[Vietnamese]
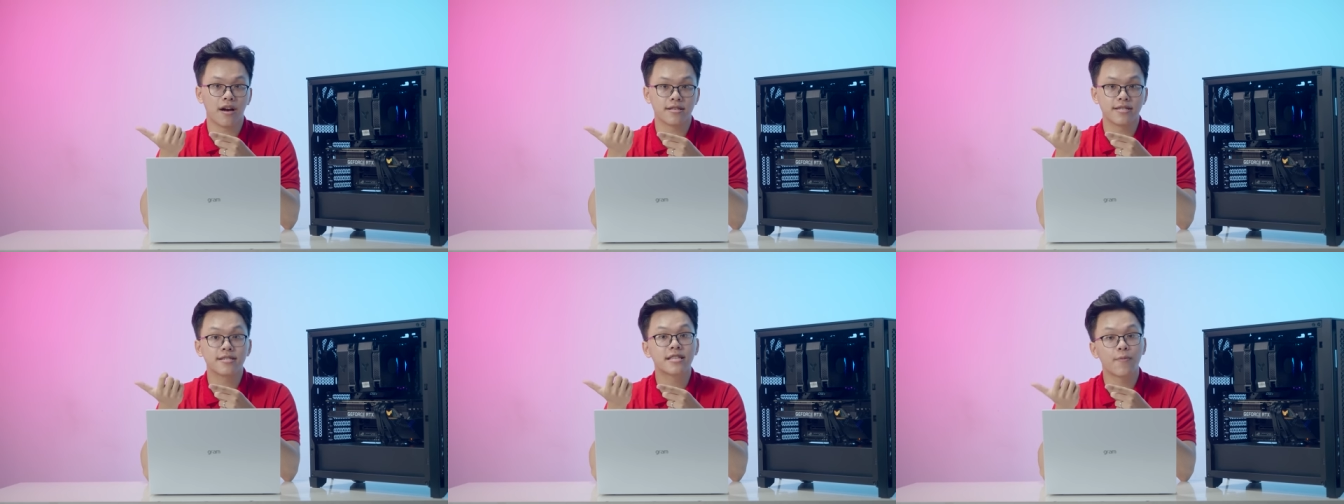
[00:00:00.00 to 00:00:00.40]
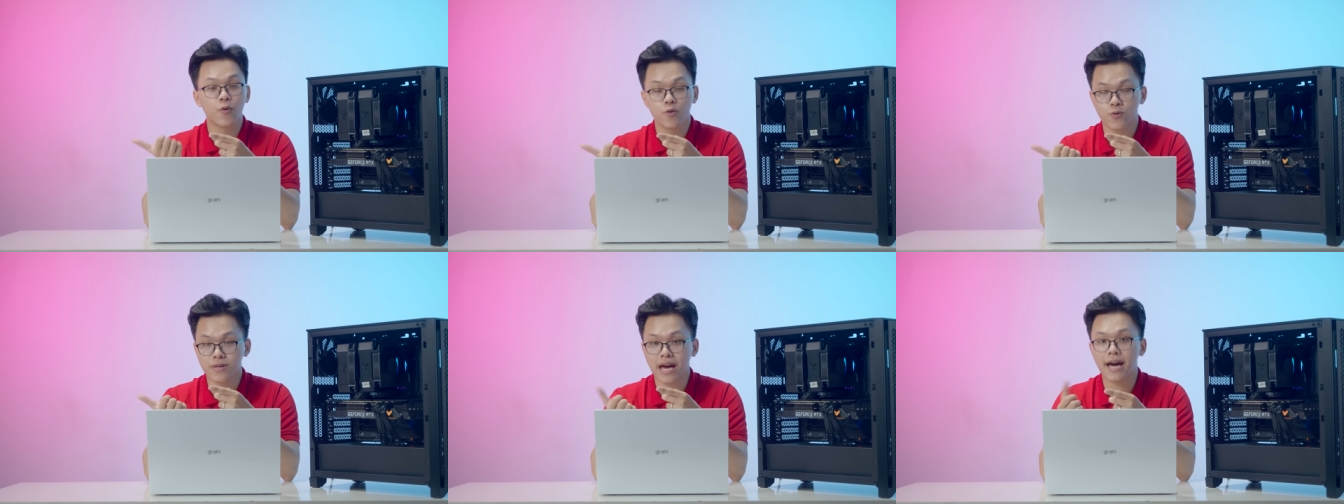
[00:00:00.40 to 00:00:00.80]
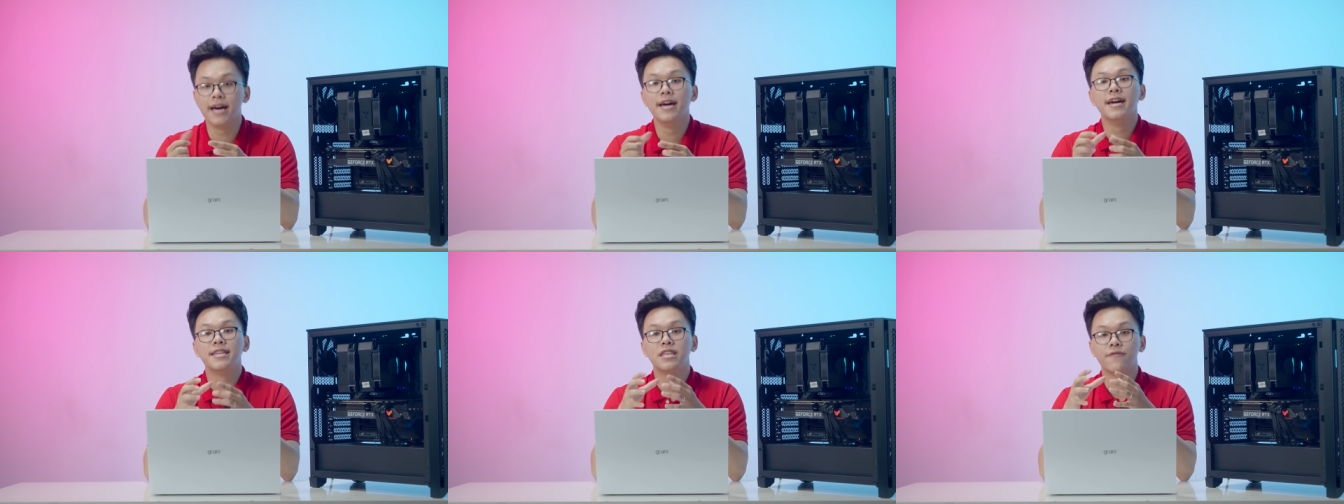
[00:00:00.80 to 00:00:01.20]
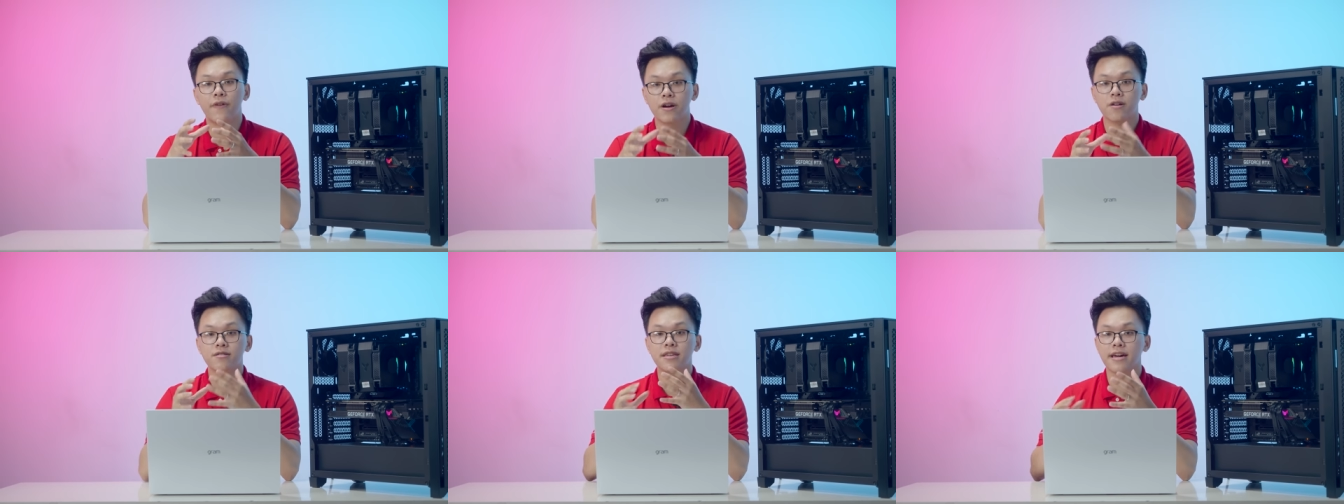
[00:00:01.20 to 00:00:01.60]
uh, chiếc xê pê u chúng ta thì
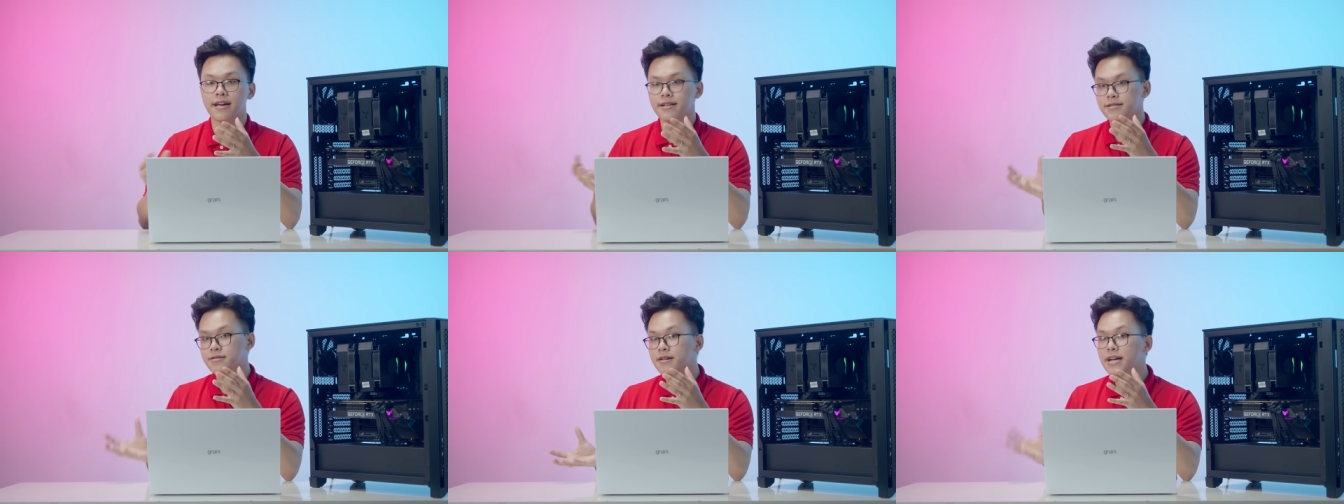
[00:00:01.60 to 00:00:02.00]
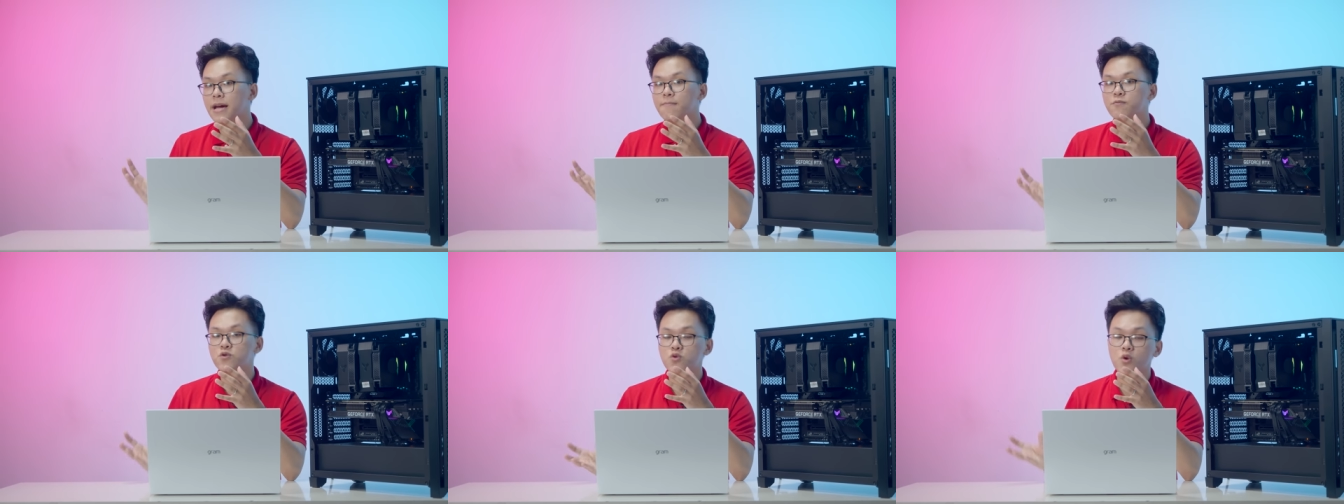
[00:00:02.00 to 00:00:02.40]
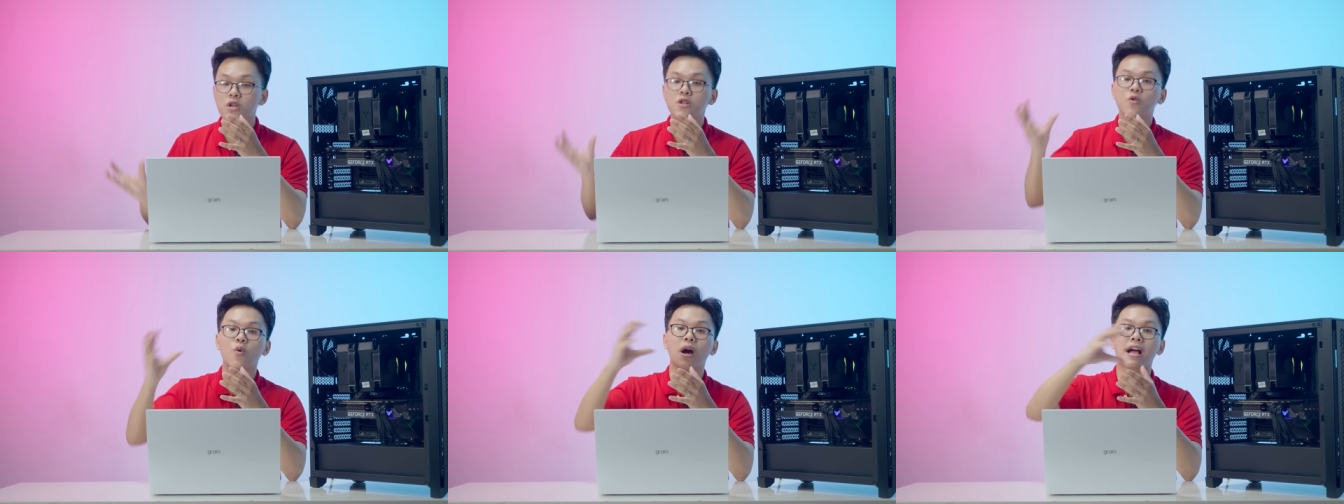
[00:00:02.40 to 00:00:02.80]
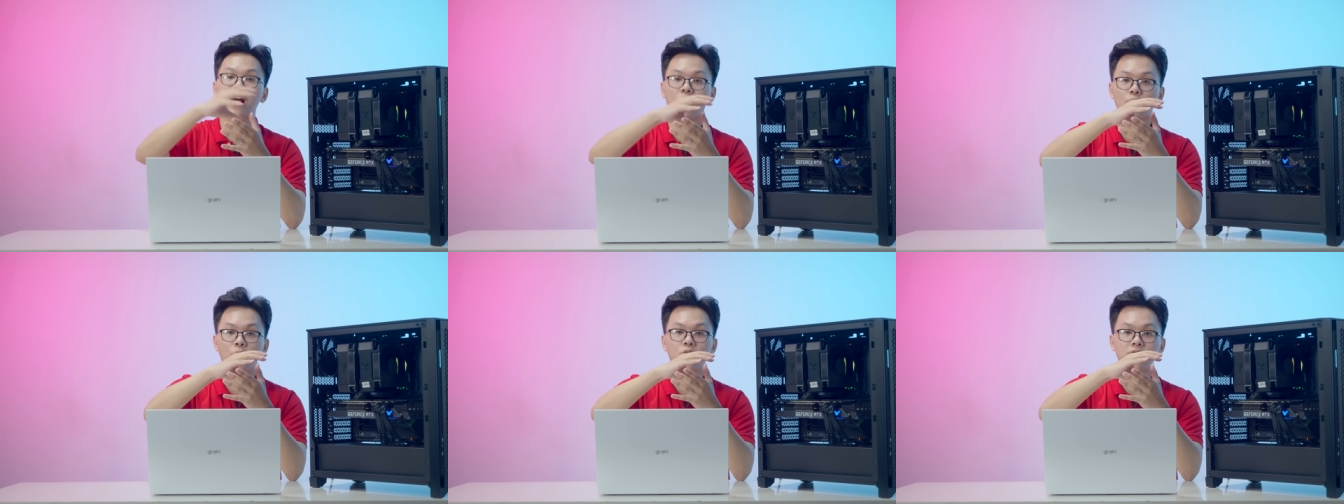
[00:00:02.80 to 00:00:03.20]
vẫn có thể chơi game xuyên qua
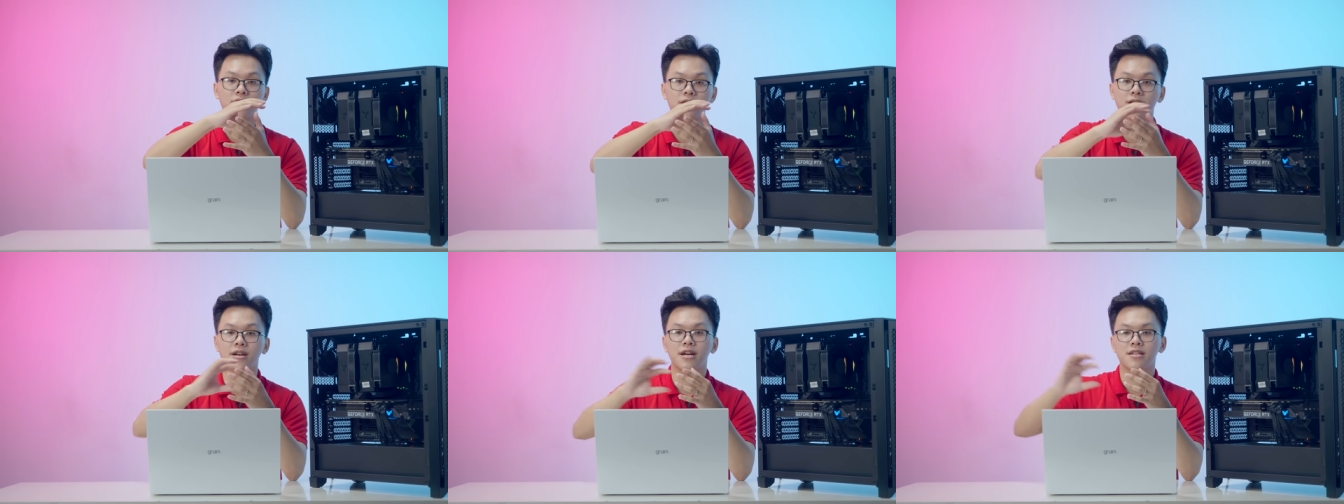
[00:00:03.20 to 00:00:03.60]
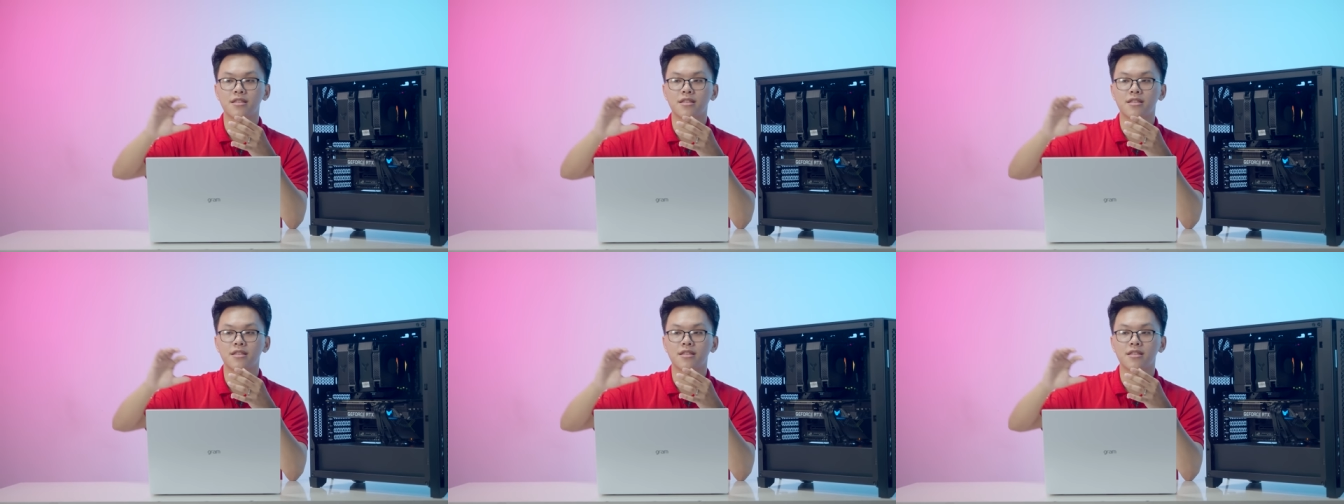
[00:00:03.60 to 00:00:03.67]
card onboard được.